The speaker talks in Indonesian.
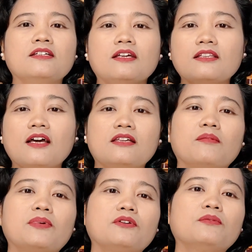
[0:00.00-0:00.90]
Jadi kita
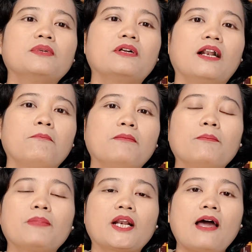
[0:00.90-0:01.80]
hanya perlu
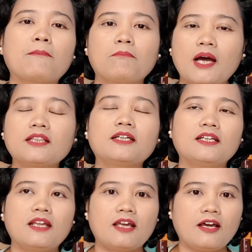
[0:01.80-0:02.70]
memperlambat
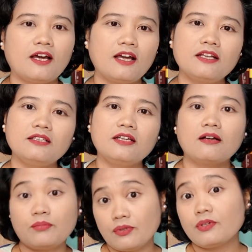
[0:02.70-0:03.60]
kendaraan
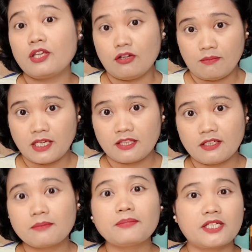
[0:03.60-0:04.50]
30 km
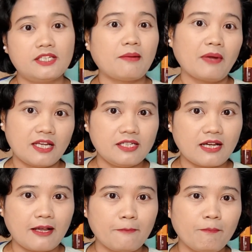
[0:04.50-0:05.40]
per jam aja